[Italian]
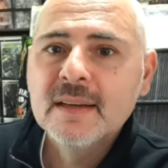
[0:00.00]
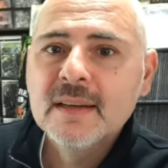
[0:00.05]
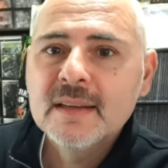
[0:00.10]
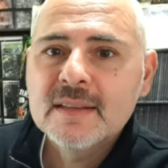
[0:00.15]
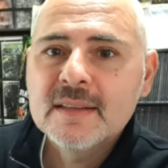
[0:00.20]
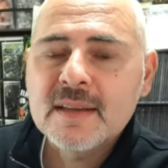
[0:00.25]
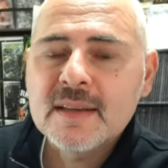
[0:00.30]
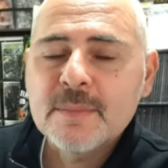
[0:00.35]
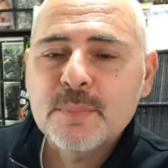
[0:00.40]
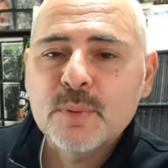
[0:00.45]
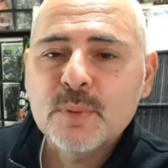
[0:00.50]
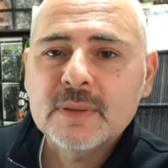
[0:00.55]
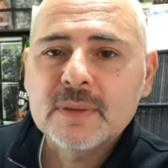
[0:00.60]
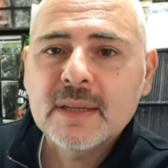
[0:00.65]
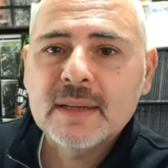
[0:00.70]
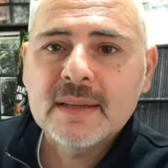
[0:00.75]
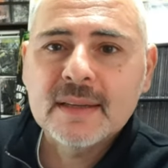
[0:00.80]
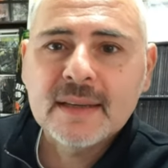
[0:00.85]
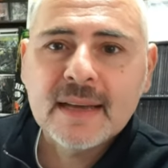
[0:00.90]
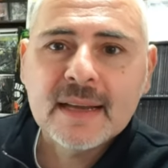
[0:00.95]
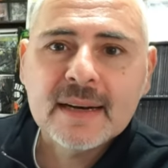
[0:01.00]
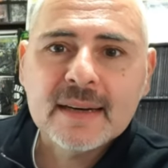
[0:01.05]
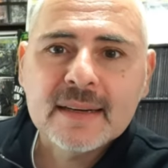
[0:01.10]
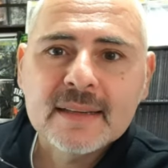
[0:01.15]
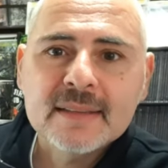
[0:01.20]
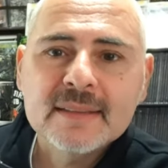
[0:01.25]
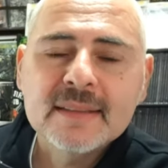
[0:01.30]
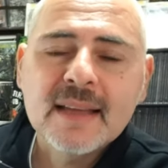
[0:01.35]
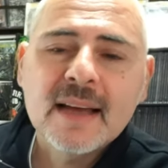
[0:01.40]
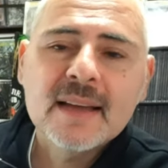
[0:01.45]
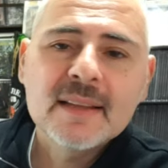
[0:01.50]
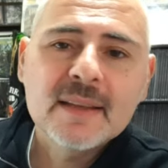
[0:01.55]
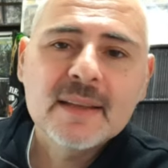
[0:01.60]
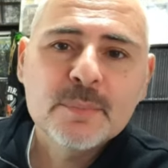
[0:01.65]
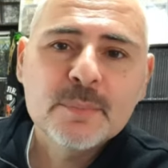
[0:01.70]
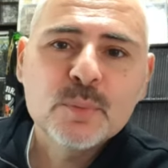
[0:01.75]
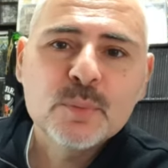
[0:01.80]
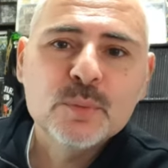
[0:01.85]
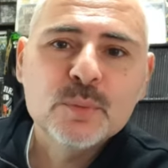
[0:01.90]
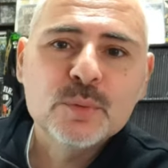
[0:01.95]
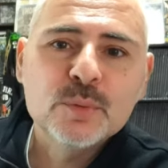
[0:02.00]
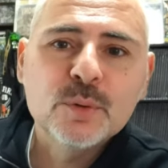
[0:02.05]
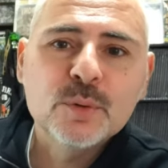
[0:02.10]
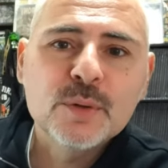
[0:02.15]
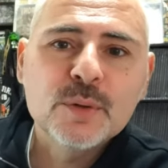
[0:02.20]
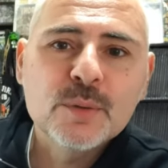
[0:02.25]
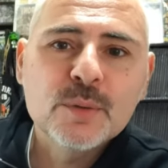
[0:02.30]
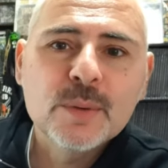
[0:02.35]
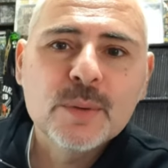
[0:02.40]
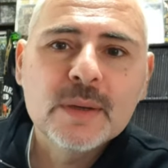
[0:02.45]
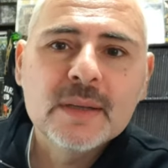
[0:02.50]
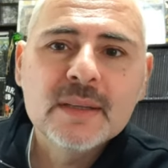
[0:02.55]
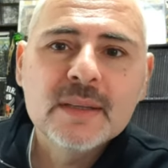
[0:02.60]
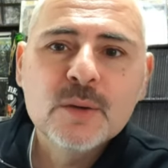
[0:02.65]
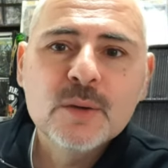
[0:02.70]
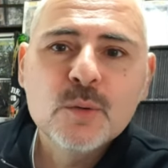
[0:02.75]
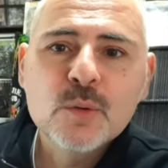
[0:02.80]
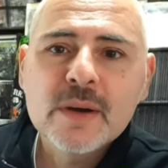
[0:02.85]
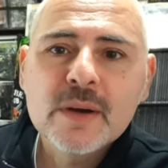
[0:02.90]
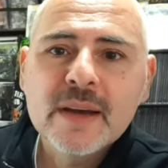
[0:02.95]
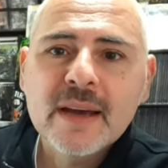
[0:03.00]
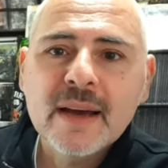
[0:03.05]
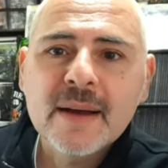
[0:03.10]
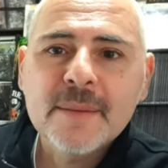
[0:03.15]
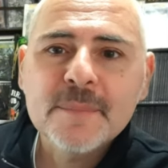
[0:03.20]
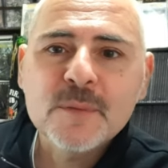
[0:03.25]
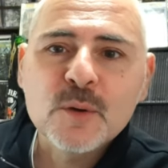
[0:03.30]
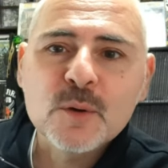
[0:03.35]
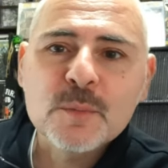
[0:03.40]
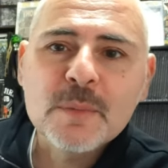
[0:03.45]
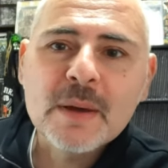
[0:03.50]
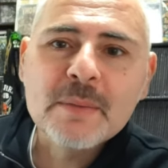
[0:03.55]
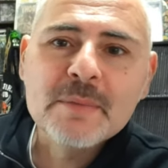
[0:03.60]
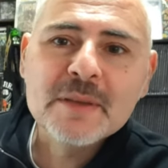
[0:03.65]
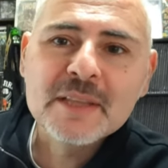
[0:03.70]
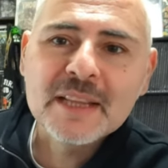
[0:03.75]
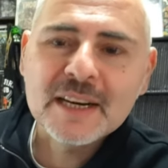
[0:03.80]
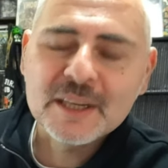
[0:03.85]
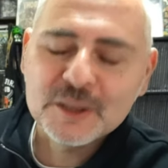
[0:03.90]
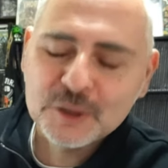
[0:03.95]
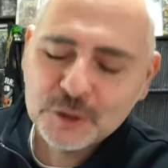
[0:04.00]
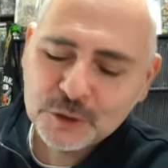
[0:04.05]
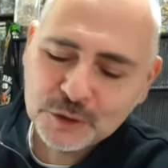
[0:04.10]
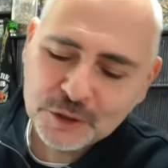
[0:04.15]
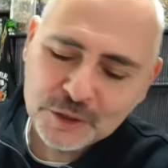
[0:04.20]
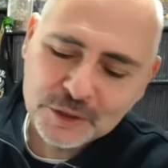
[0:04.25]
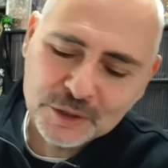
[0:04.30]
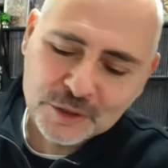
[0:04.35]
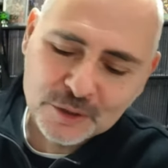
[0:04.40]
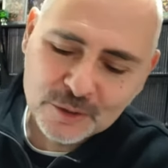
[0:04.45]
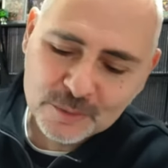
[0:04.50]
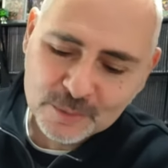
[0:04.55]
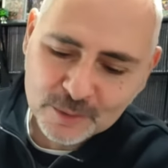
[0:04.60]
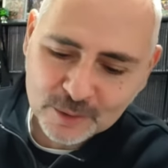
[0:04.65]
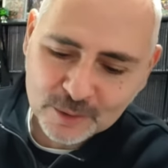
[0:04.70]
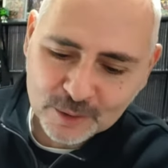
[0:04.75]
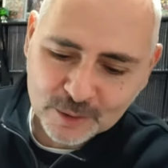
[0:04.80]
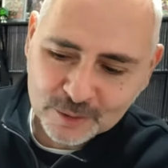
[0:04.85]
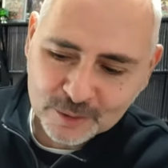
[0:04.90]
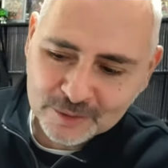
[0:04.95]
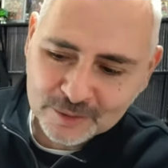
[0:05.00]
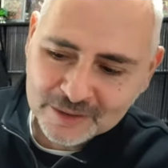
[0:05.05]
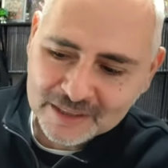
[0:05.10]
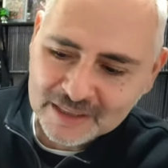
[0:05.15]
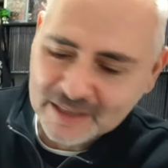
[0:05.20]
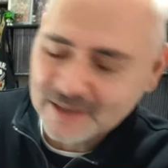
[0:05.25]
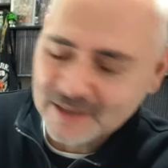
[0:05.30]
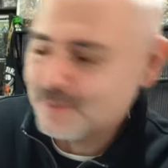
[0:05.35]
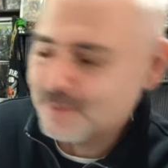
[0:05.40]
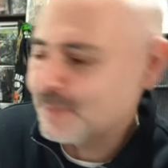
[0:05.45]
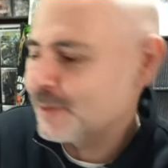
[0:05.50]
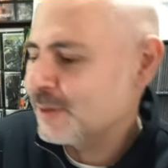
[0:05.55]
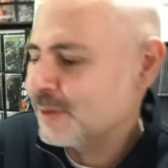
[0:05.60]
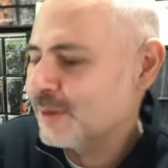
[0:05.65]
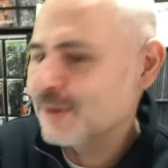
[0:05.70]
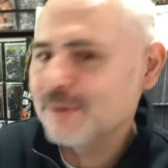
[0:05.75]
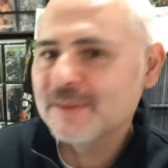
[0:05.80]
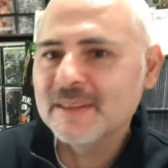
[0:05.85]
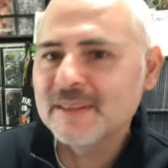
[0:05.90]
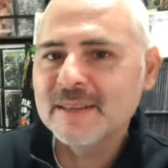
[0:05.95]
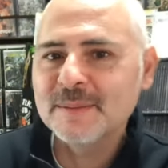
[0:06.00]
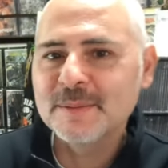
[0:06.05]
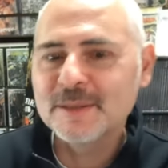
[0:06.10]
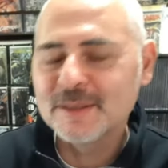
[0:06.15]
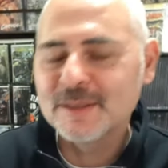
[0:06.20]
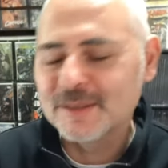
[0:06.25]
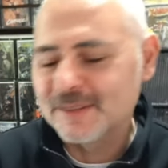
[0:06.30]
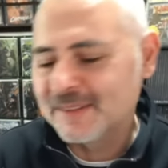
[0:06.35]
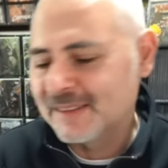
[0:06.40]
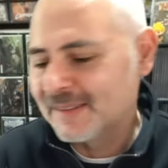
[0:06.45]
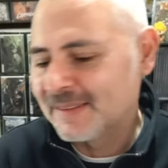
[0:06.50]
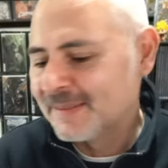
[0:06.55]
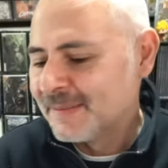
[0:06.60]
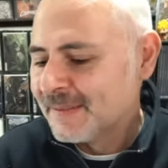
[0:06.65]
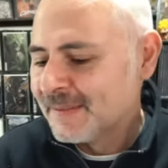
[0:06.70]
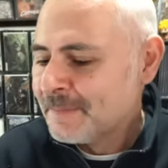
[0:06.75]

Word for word: si è portata carrettate appunto in quel di Lucca, ormai mi trascino, povera, povera, povera.